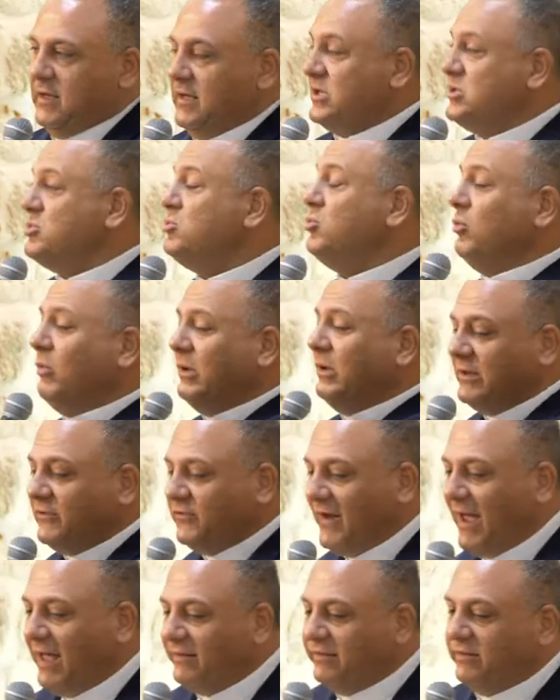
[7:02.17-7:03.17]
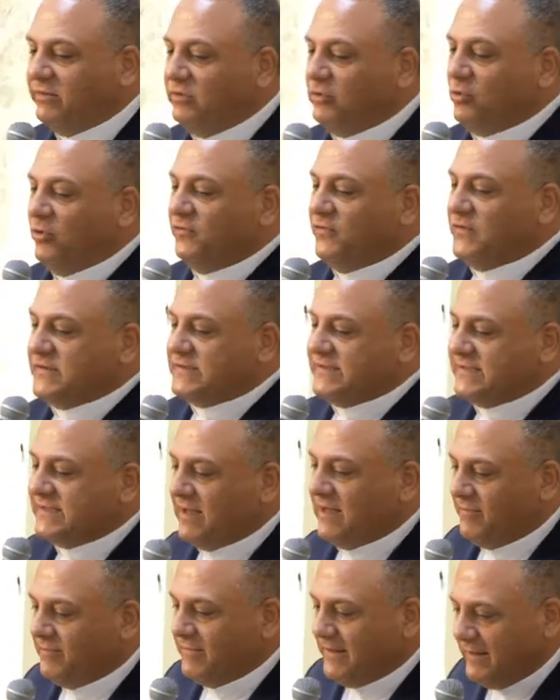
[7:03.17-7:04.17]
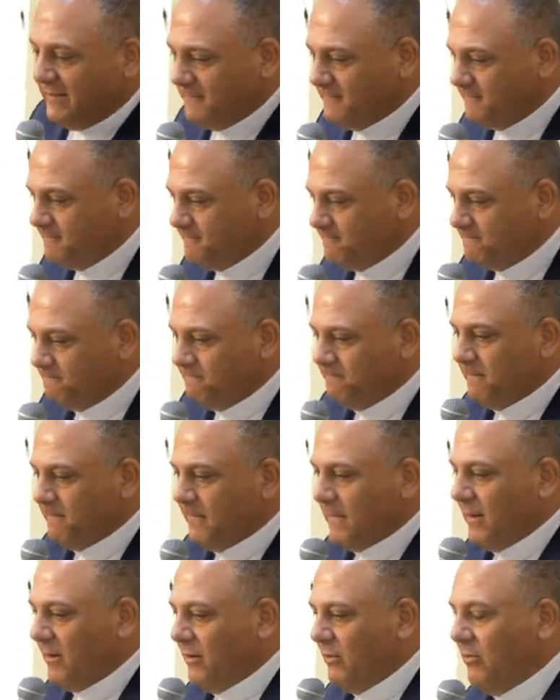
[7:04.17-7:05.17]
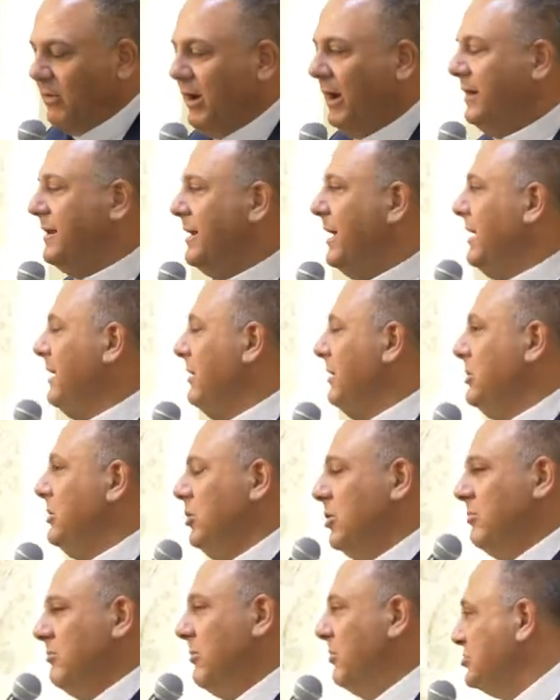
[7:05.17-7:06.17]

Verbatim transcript: يسوع ولد في هذه الظروف الصعبة وإحنا اليوم